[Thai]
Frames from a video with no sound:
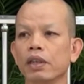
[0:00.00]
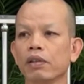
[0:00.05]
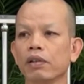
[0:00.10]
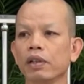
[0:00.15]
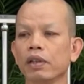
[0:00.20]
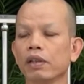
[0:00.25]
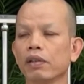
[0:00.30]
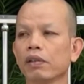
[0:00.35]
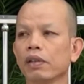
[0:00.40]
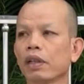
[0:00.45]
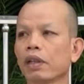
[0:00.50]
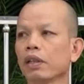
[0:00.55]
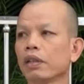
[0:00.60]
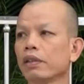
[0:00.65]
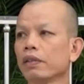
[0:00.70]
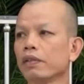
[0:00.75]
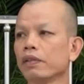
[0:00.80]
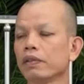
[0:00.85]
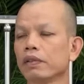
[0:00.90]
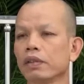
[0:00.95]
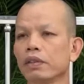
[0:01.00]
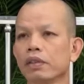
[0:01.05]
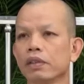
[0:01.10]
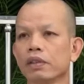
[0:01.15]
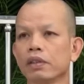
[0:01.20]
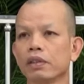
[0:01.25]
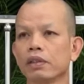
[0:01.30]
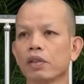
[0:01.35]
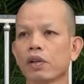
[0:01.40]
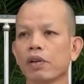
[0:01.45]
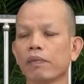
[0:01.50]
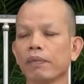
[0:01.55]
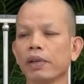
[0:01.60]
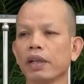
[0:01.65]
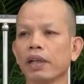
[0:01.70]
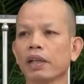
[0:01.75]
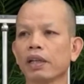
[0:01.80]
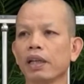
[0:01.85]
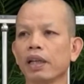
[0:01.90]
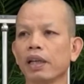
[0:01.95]
เดี๋ยวนี้เขากับจอนไป
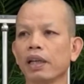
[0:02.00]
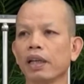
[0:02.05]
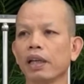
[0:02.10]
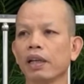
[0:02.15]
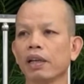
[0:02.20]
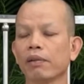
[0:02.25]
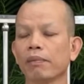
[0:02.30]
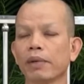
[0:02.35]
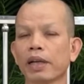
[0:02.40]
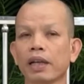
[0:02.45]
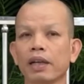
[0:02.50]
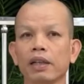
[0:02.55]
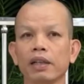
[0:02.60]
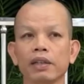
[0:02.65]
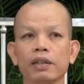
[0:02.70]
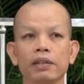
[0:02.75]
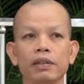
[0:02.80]
ทั้งใดแน่หรอบัน